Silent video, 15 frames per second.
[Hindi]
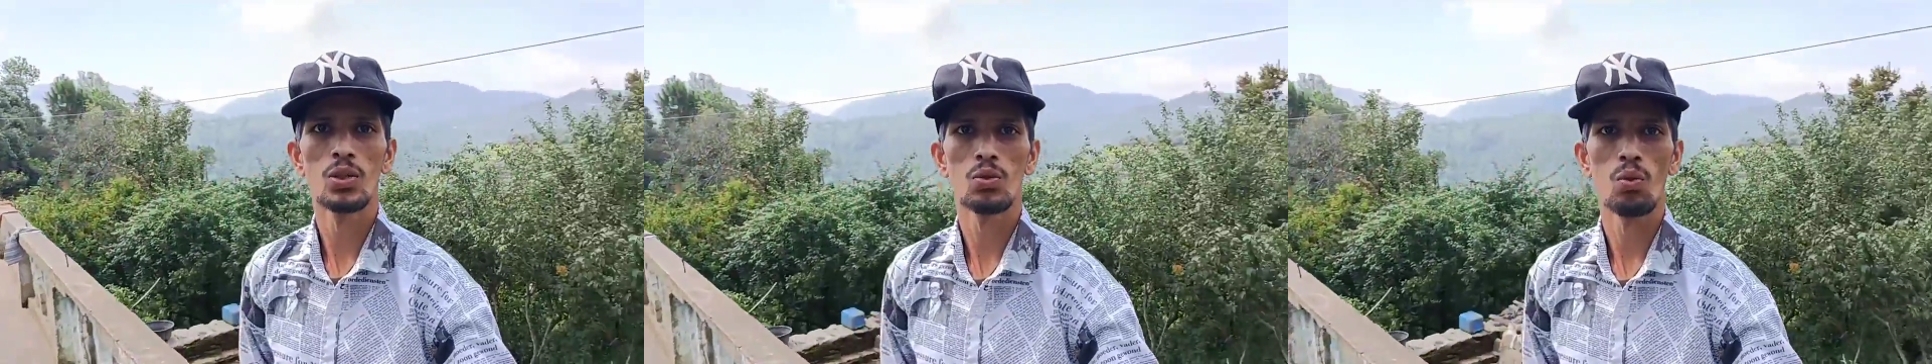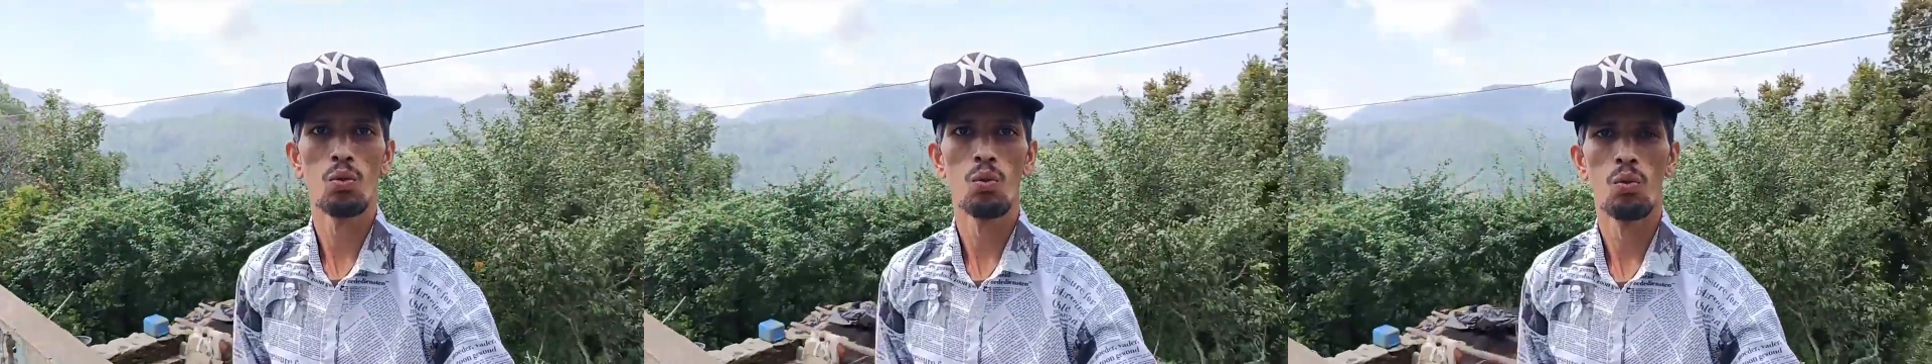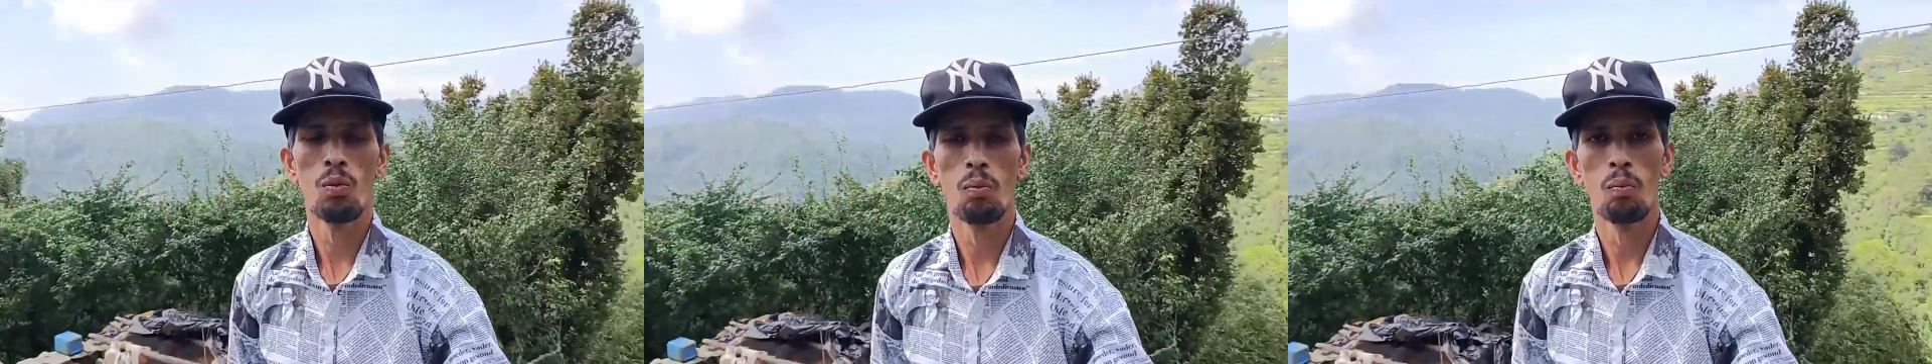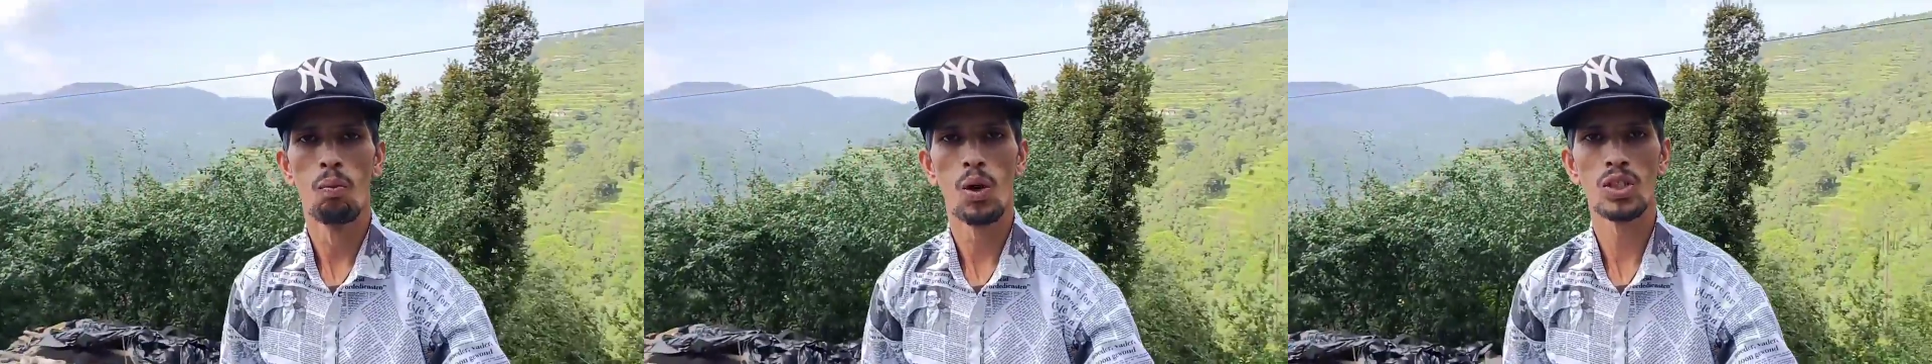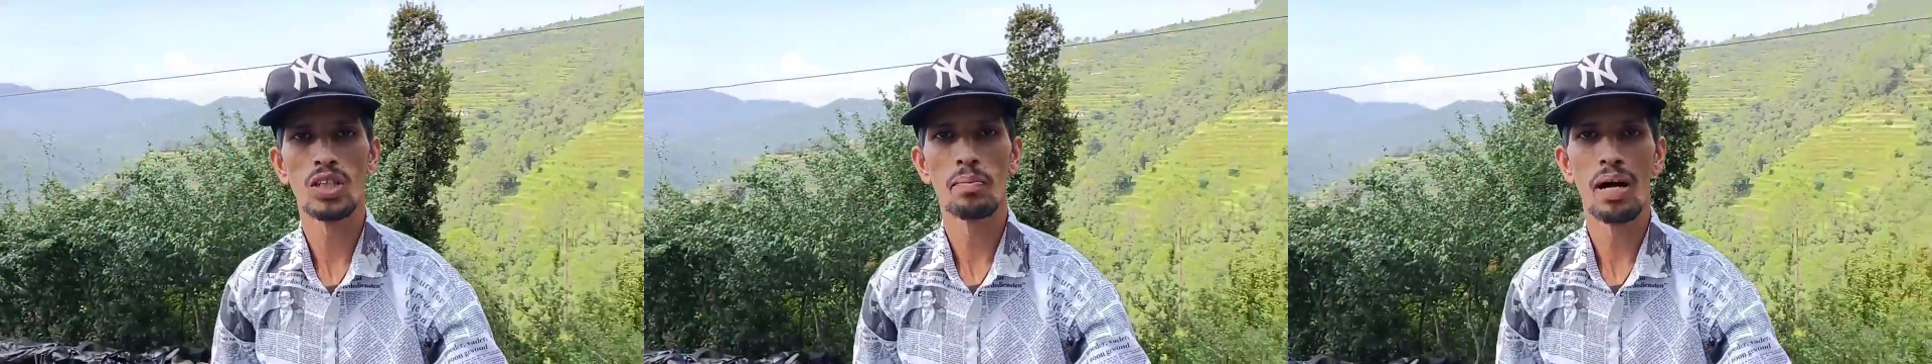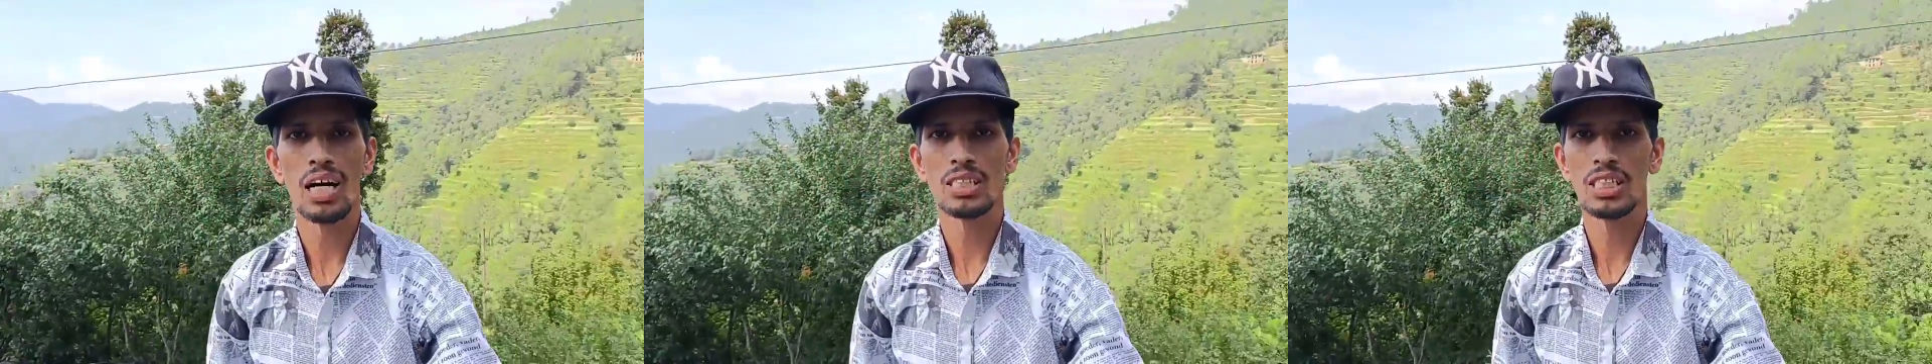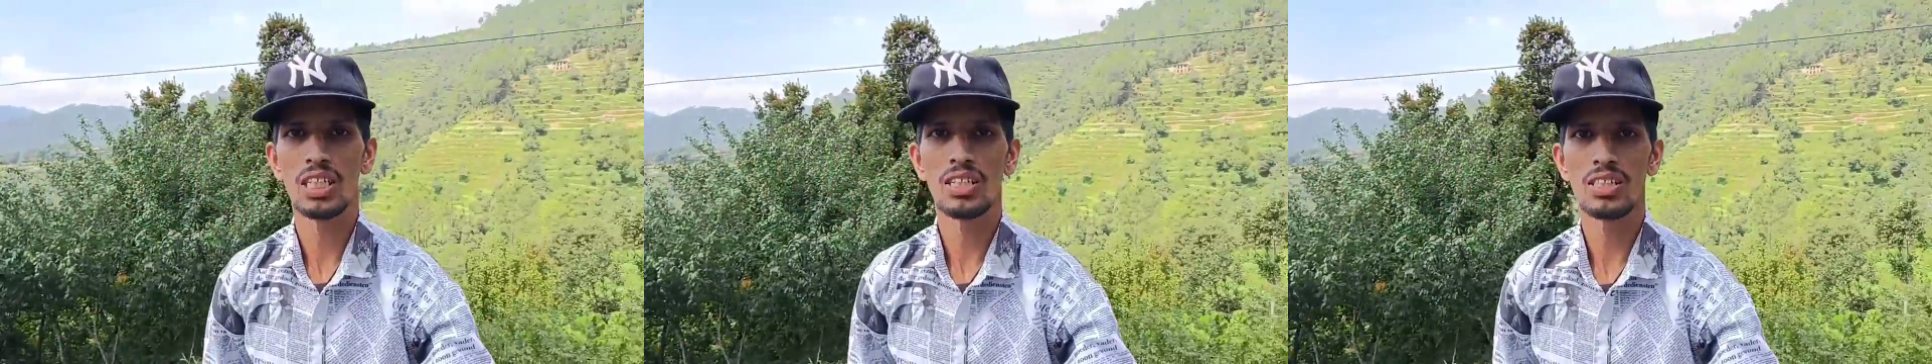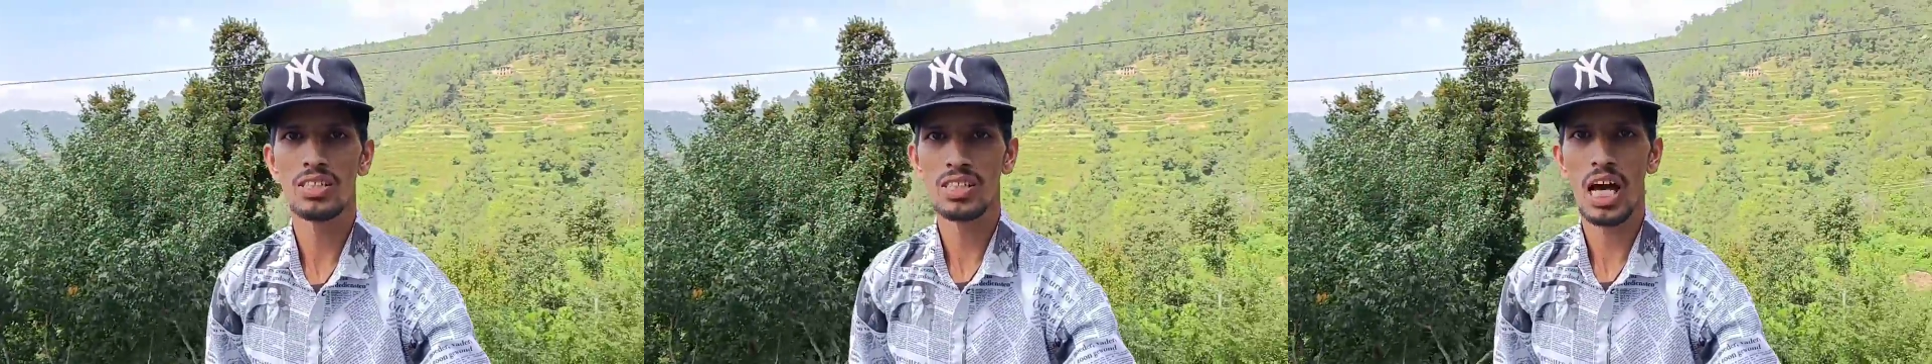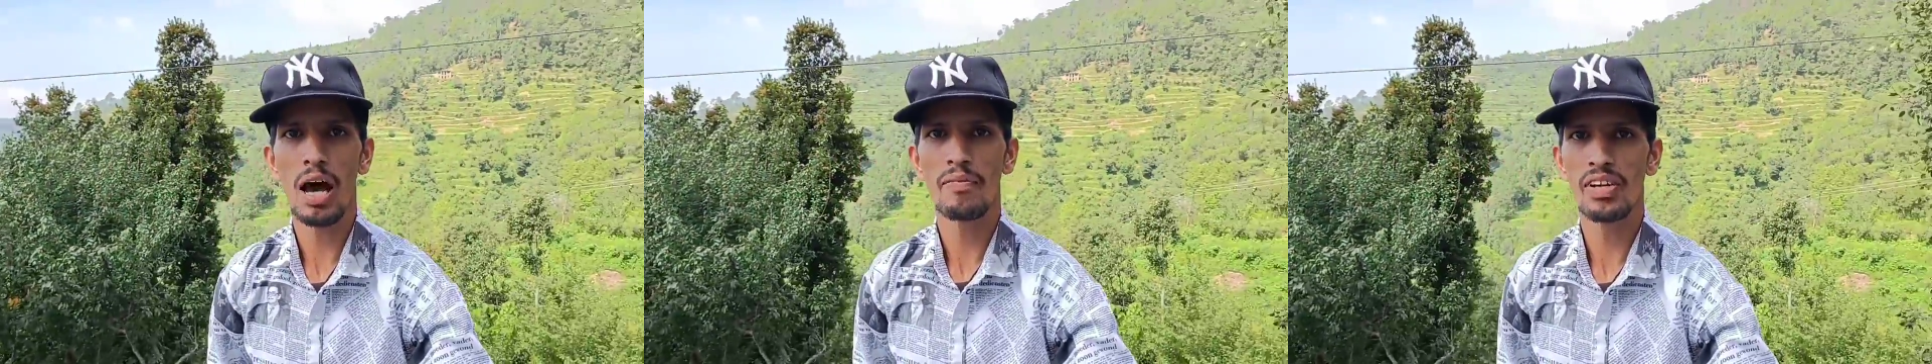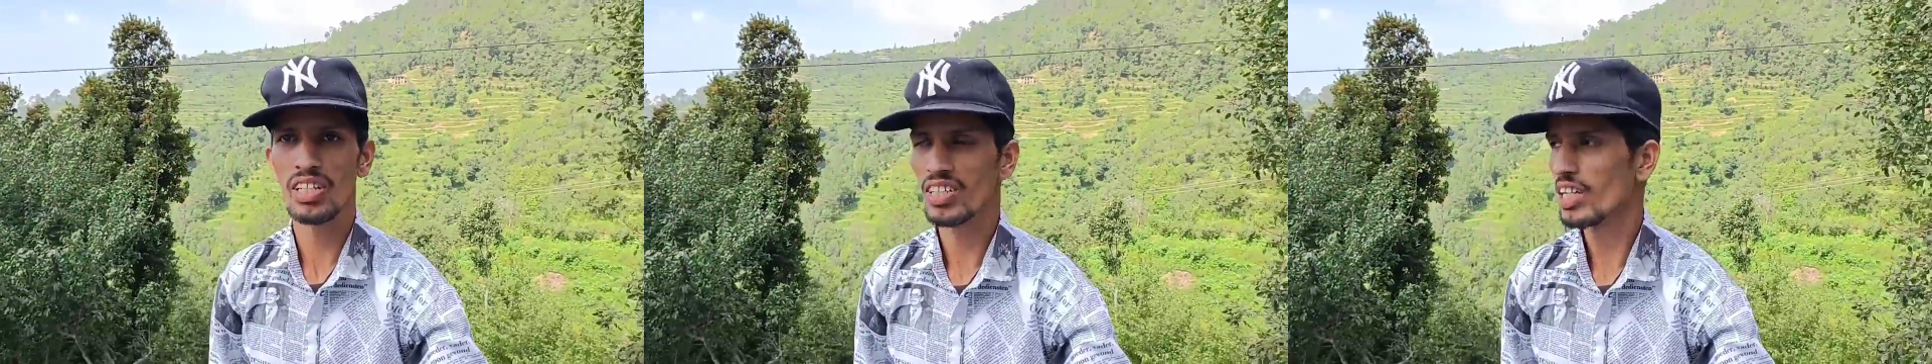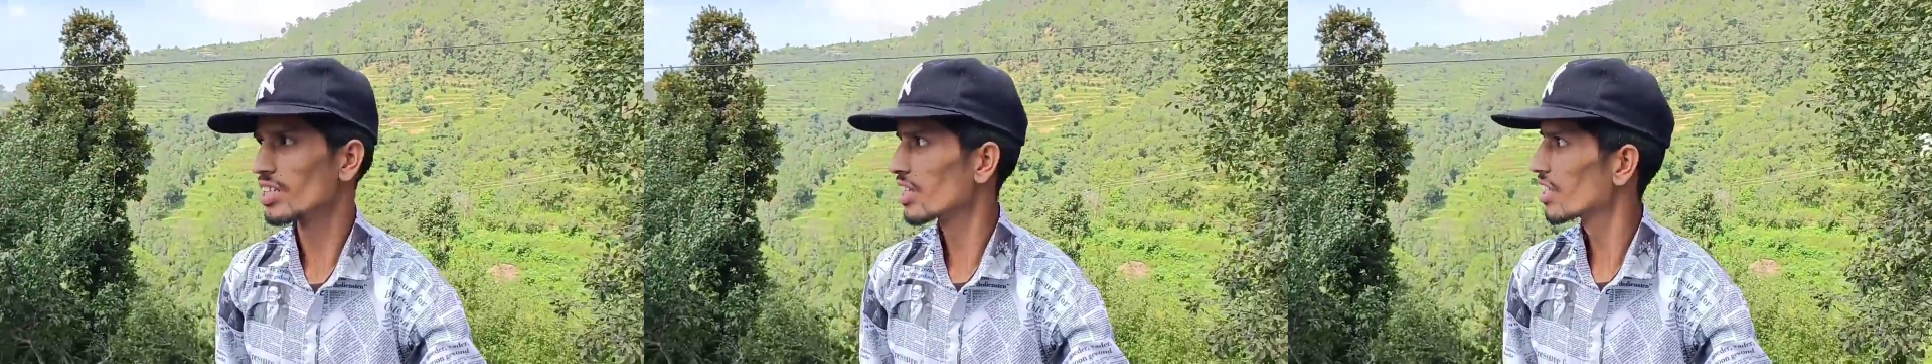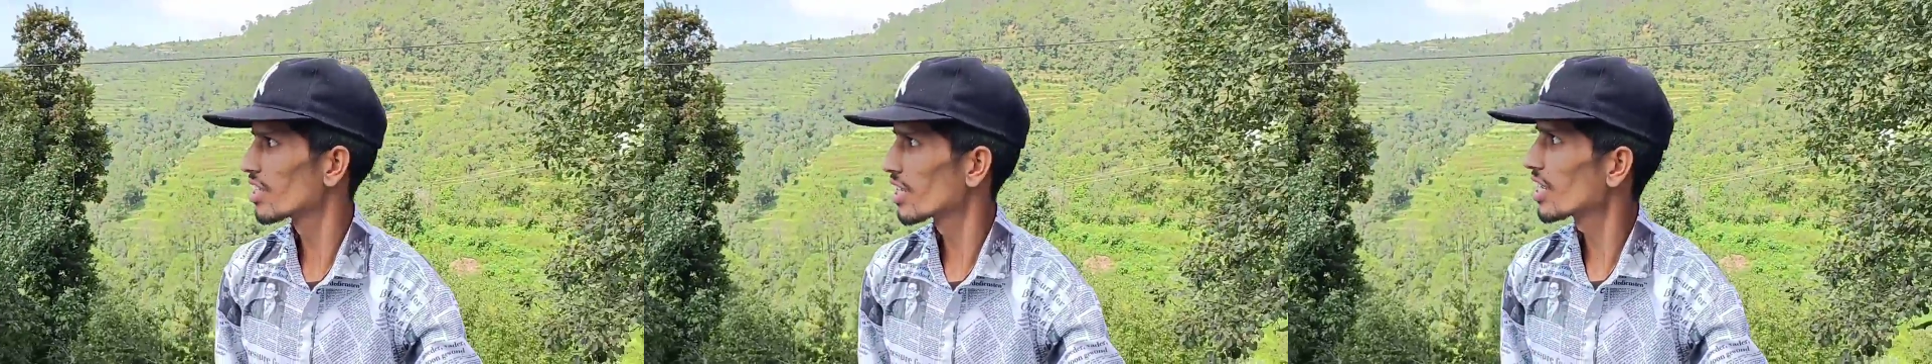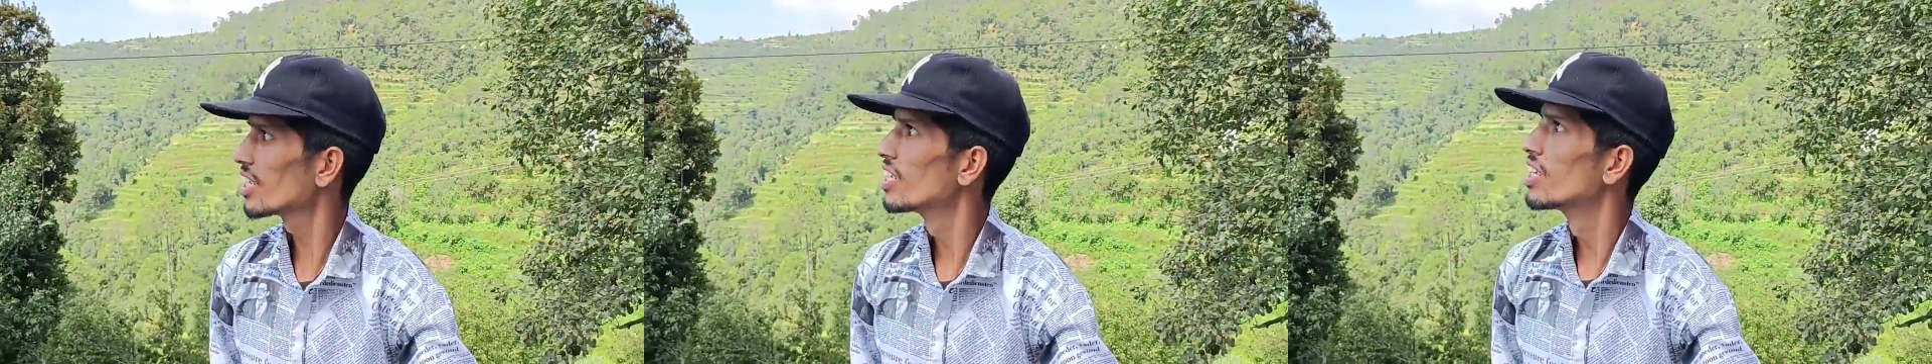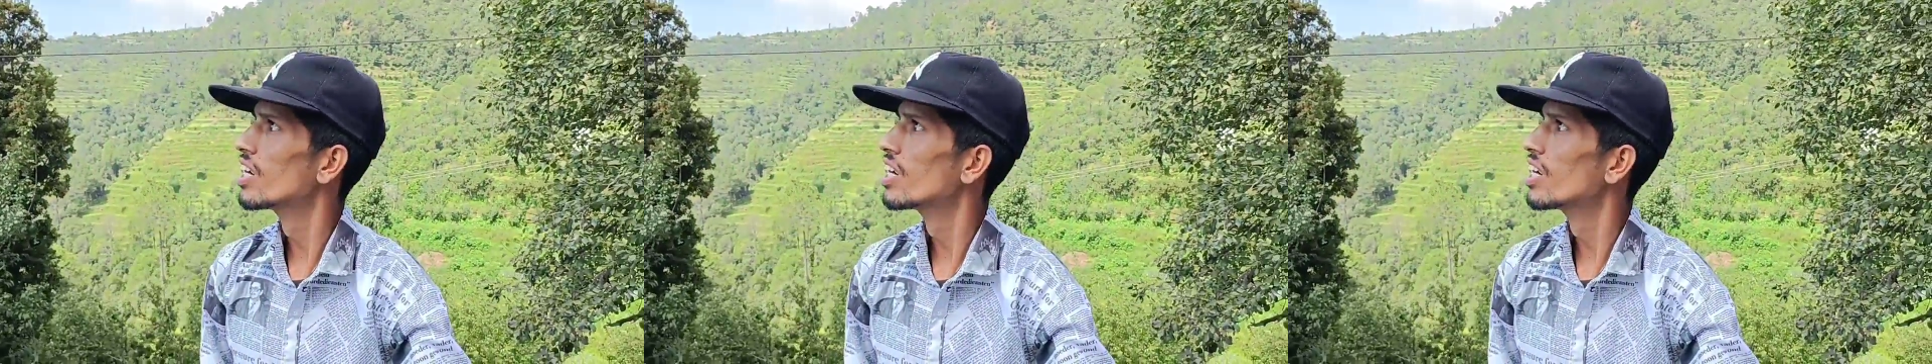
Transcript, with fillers: तो मौसम आज साफ है कल की तरह